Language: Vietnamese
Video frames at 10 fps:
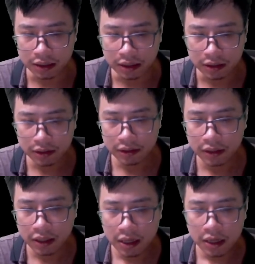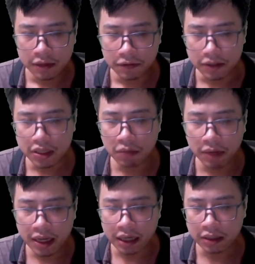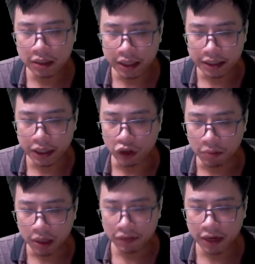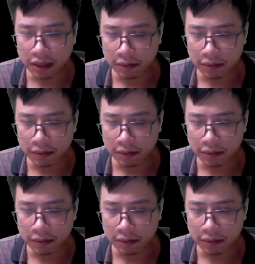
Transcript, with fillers: bọn họ rất ít khi gặp phải nguy cơ sinh tử.